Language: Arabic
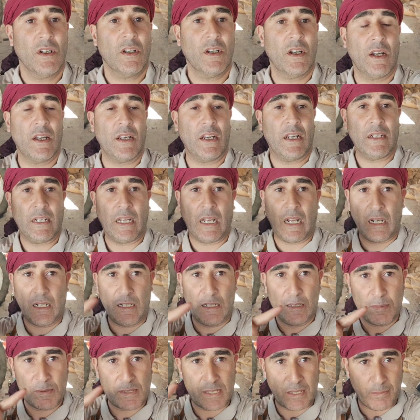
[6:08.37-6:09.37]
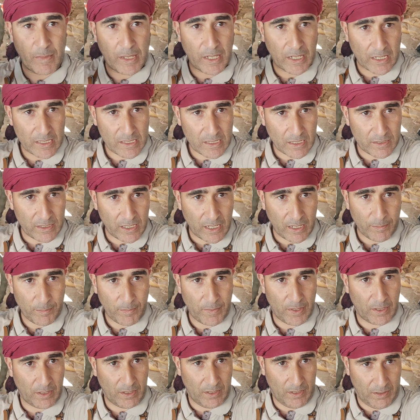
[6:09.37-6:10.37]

انا اللبسه ملي كتقدام